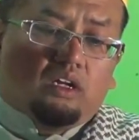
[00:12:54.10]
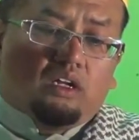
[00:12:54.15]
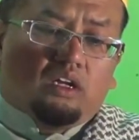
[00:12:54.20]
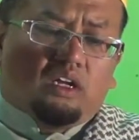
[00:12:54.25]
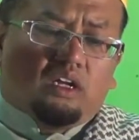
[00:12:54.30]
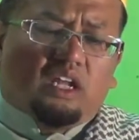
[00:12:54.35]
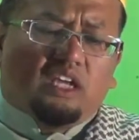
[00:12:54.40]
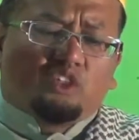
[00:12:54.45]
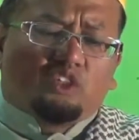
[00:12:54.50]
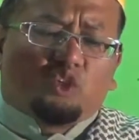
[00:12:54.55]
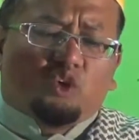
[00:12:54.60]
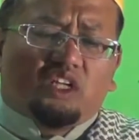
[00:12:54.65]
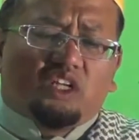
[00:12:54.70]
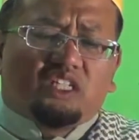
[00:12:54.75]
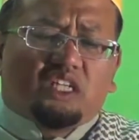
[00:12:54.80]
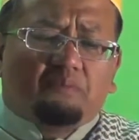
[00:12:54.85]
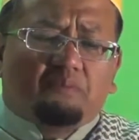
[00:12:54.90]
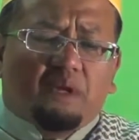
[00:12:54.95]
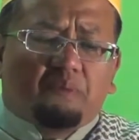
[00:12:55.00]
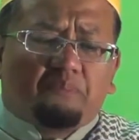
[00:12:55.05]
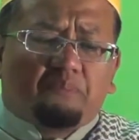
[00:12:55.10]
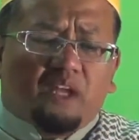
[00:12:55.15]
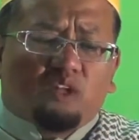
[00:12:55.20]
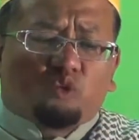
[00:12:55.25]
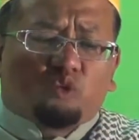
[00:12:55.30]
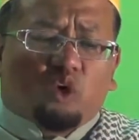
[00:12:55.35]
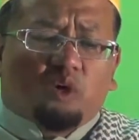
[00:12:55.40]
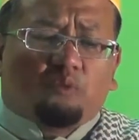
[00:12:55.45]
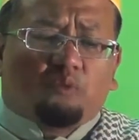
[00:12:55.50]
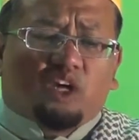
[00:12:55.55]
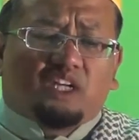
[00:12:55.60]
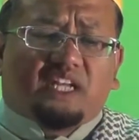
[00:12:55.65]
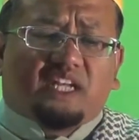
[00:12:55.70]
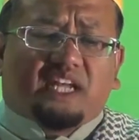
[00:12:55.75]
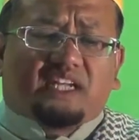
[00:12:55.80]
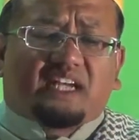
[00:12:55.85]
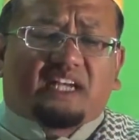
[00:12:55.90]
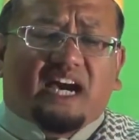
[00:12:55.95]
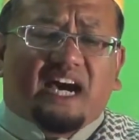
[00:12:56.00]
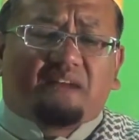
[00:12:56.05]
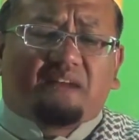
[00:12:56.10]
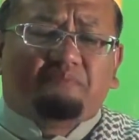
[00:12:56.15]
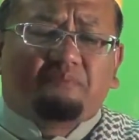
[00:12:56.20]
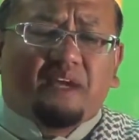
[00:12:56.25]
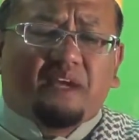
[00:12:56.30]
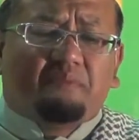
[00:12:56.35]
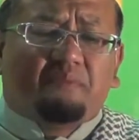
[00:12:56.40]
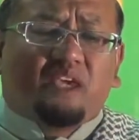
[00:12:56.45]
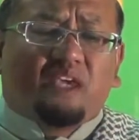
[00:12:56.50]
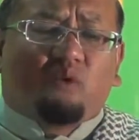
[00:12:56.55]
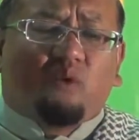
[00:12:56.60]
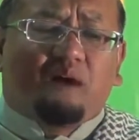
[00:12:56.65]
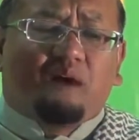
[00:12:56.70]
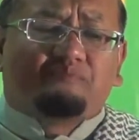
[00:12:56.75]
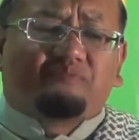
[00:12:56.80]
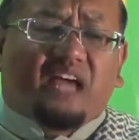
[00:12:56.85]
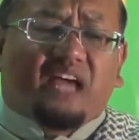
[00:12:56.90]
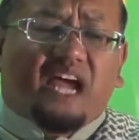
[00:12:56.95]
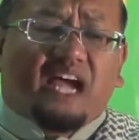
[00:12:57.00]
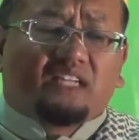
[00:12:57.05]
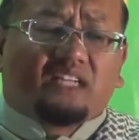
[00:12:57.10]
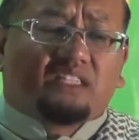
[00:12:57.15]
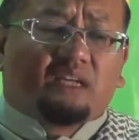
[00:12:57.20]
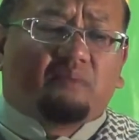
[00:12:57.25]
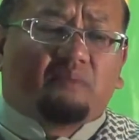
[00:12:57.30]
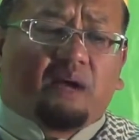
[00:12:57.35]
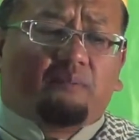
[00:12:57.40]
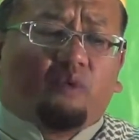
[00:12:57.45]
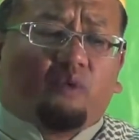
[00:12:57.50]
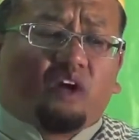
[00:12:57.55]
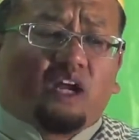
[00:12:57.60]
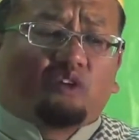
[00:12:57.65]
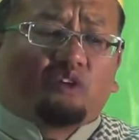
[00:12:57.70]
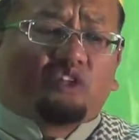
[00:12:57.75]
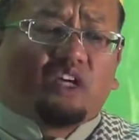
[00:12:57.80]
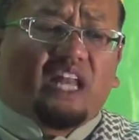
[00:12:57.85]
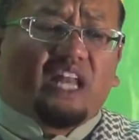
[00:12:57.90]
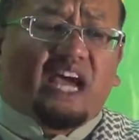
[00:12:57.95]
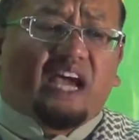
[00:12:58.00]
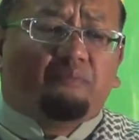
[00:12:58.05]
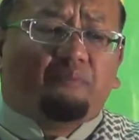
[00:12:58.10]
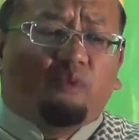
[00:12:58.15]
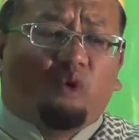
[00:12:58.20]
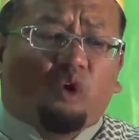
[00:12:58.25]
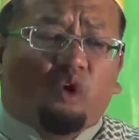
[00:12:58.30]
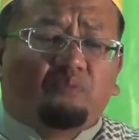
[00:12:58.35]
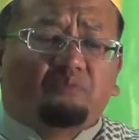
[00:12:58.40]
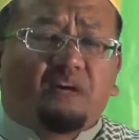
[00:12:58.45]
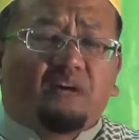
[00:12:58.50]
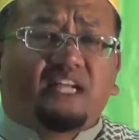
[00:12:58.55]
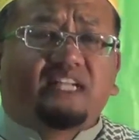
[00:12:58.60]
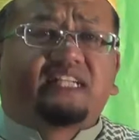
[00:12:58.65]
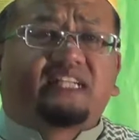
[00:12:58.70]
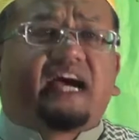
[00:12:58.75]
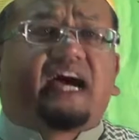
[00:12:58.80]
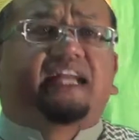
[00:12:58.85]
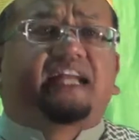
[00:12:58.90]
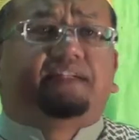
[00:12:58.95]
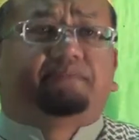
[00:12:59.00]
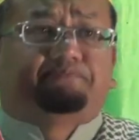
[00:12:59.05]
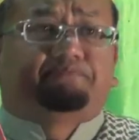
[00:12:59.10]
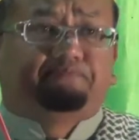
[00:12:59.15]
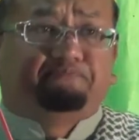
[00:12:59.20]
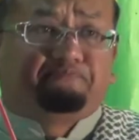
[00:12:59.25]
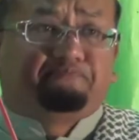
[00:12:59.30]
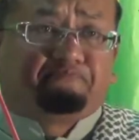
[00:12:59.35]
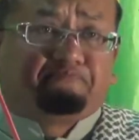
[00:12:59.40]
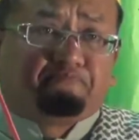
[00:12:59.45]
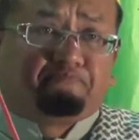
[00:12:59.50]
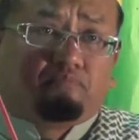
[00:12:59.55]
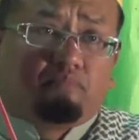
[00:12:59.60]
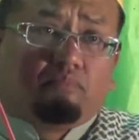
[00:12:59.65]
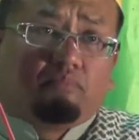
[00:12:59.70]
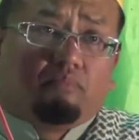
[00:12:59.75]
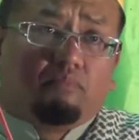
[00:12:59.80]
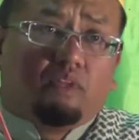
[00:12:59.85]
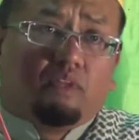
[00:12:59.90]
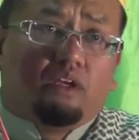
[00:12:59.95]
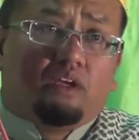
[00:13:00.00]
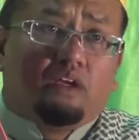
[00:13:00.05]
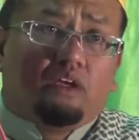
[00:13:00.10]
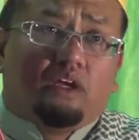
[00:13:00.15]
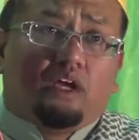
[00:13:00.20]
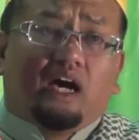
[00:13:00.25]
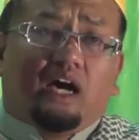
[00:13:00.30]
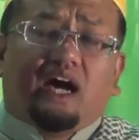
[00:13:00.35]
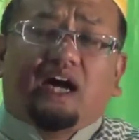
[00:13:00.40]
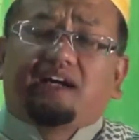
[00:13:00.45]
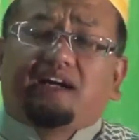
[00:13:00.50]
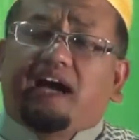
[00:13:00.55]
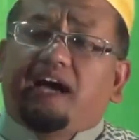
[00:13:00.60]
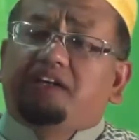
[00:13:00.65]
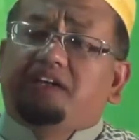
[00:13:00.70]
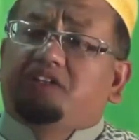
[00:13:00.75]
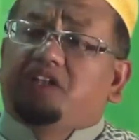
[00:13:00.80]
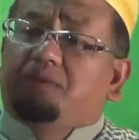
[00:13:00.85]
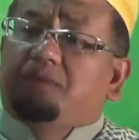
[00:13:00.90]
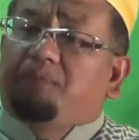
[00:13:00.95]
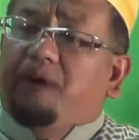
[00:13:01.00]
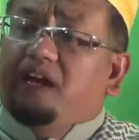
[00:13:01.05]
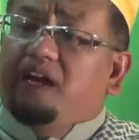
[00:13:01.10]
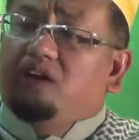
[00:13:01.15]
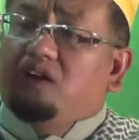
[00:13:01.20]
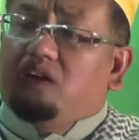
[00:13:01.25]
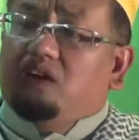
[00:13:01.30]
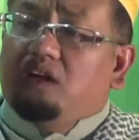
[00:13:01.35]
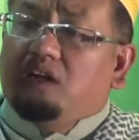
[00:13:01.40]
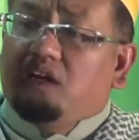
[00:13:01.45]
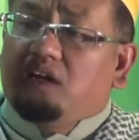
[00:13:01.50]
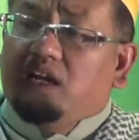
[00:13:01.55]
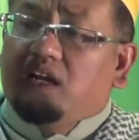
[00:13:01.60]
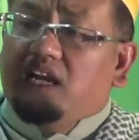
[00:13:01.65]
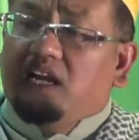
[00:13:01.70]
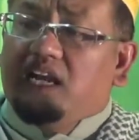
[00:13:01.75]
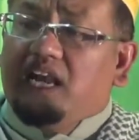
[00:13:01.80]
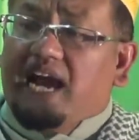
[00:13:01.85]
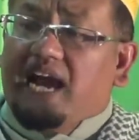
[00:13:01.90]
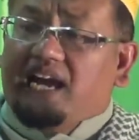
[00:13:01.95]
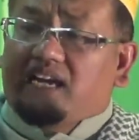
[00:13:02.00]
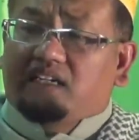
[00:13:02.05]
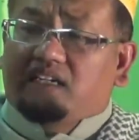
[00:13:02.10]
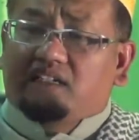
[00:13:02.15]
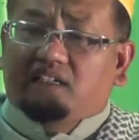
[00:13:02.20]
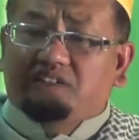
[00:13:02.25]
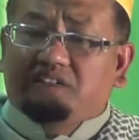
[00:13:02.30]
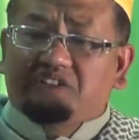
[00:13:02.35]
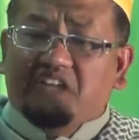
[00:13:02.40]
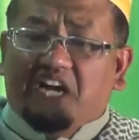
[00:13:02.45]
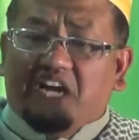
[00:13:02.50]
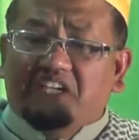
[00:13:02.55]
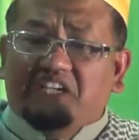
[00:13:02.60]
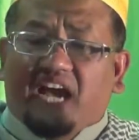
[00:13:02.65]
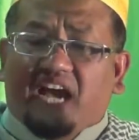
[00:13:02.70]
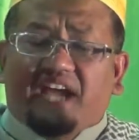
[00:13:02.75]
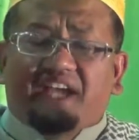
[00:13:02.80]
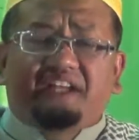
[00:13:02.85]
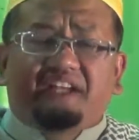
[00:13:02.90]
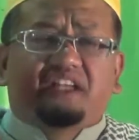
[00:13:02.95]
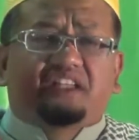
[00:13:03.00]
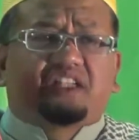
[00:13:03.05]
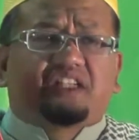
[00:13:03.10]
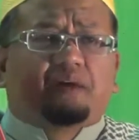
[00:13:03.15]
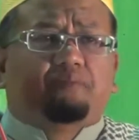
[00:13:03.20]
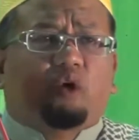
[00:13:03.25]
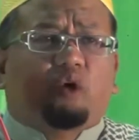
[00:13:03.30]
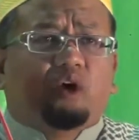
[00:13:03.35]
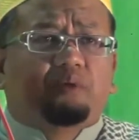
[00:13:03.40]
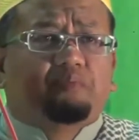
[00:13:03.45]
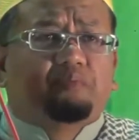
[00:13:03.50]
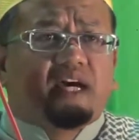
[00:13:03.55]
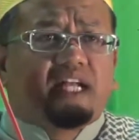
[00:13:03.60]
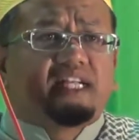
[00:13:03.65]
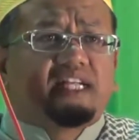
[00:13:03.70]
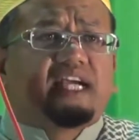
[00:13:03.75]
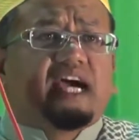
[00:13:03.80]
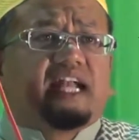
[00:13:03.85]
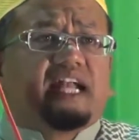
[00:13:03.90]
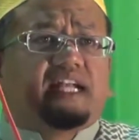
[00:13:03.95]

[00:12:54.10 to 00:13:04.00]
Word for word: ในส่วนที่มันเป็นตัวบทเด็ดขาดไม่มีความต่างสำหรับพวกเราทั้งหลายพูดเหมือนกัน อะไรที่เป็นหลัก ใหญ่ๆนี่จะพูดเหมือนกัน